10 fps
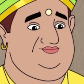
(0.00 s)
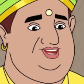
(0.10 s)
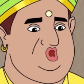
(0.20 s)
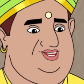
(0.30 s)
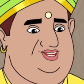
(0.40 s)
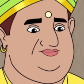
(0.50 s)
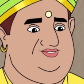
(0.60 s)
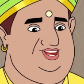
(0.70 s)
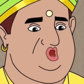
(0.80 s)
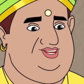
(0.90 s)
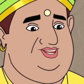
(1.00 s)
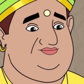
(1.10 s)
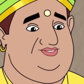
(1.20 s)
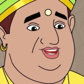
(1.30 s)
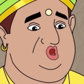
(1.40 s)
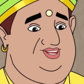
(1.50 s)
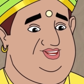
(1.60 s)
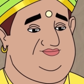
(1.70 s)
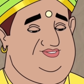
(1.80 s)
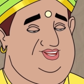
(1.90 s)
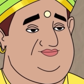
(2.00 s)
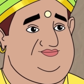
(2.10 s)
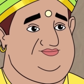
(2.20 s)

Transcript: ஆமாண்டா நல்லா சுவையா இருக்கு